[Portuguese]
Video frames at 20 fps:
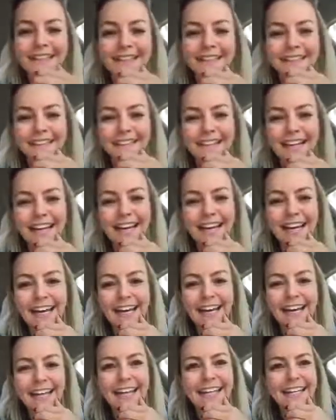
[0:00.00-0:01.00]
né?
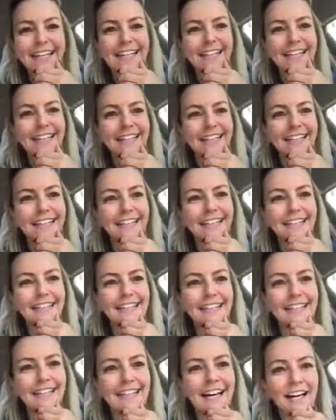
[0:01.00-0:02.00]

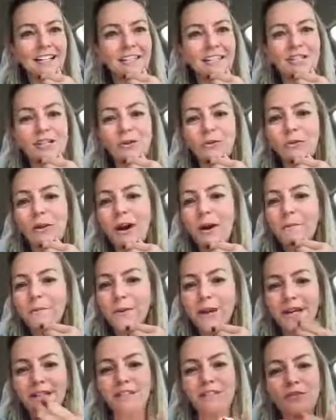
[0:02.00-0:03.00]
E a gente nunca
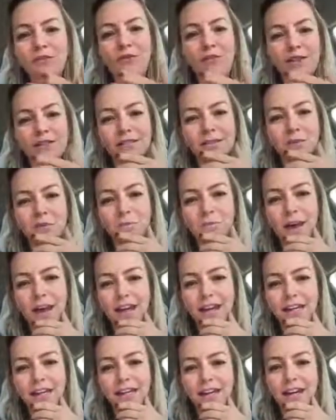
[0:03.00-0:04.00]
perde de fazer o
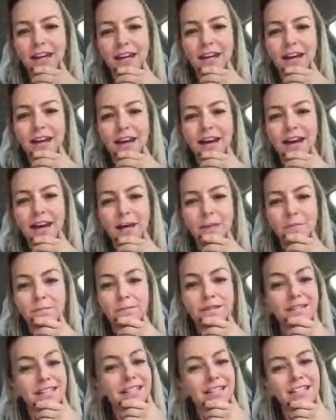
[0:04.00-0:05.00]
bem é,
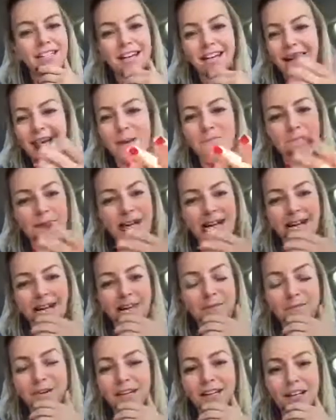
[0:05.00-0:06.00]
seja lá
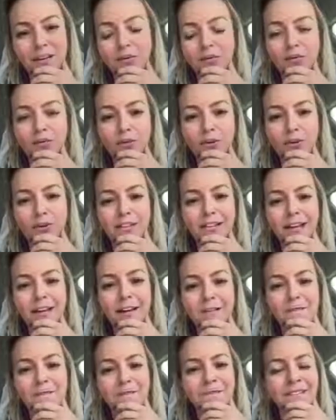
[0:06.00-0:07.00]
para quem for,
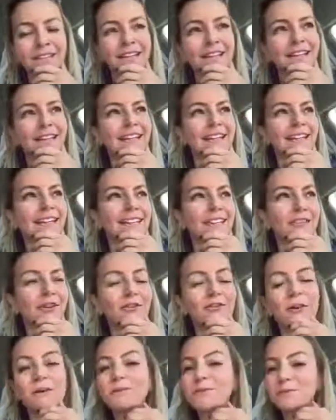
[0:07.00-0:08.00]
né?
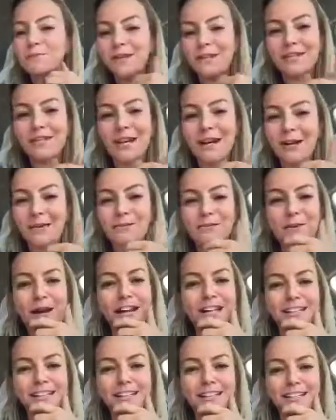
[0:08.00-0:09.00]
Então vamos praticar o
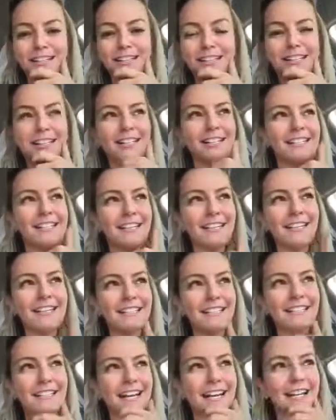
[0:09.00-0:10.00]
bem, gente.
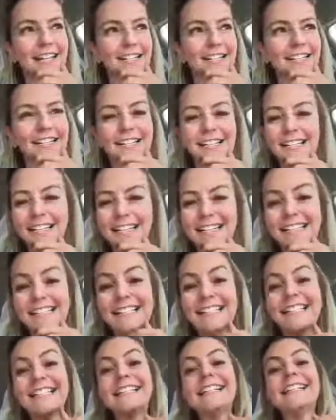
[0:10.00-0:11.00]
Gentileza gera
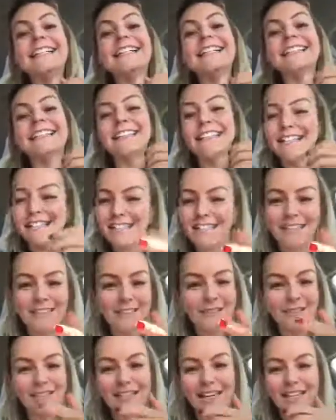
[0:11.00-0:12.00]
gentileza, deixa
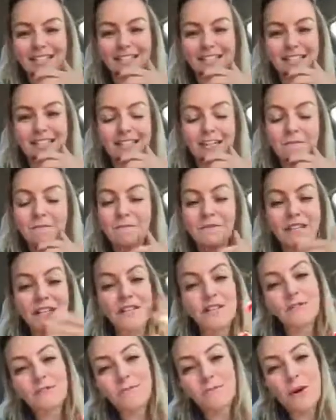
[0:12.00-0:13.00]
Deus agir.
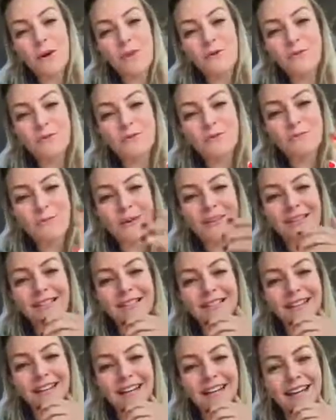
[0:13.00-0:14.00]
Isso para alguns pode
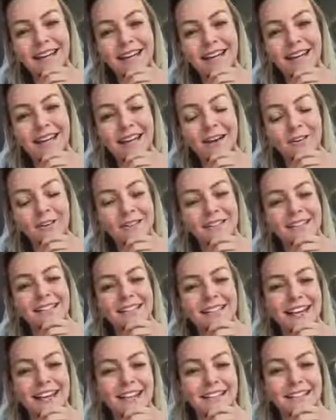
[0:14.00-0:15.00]
ser
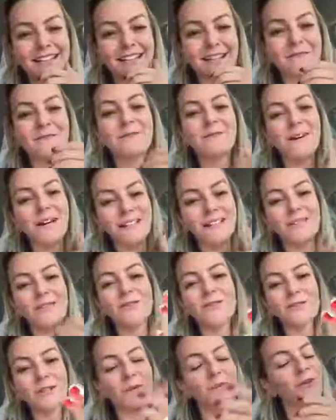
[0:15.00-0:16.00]
coincidência, mas eu
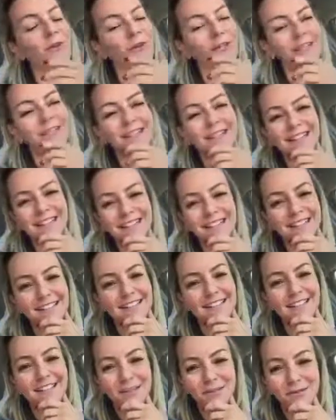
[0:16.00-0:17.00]
chamo coincidência
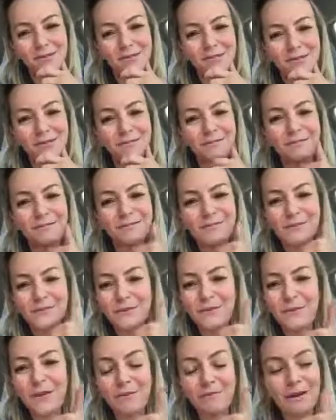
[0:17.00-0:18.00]
de Deus.
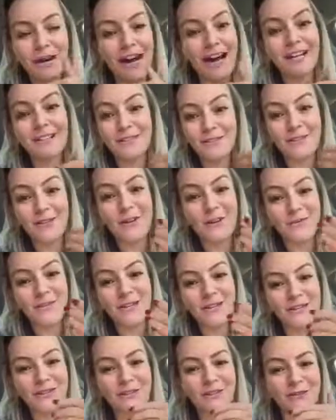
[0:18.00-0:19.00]
Um abraço, eu
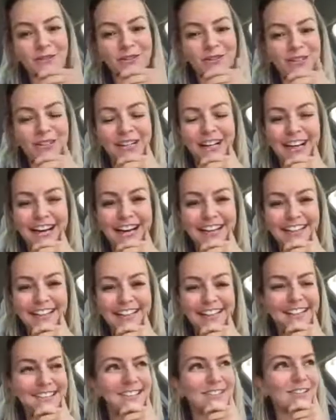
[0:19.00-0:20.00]
realmente estou emocionada
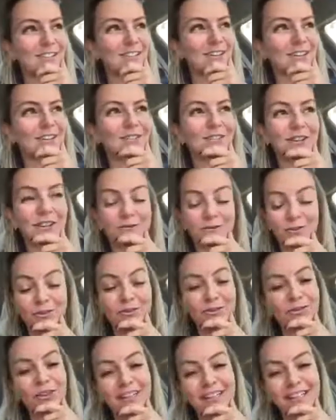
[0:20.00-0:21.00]
com a história, fiquei
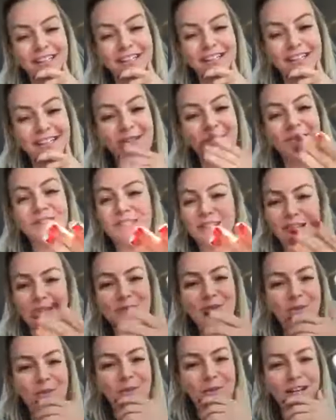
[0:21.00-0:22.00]
muito feliz e eu gostaria
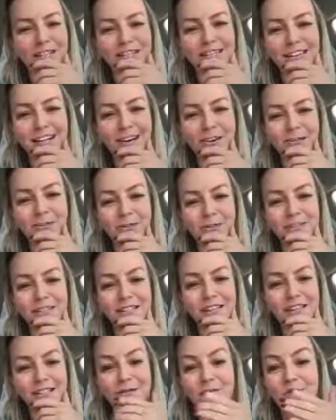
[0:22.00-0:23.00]
de compartilhar com
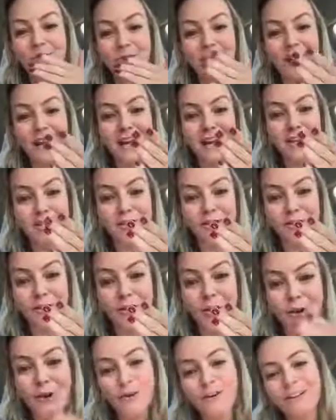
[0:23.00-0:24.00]
vocês. Um
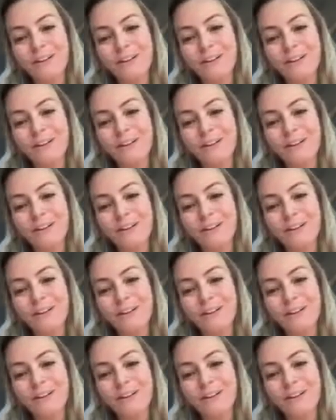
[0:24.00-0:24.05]
beijo!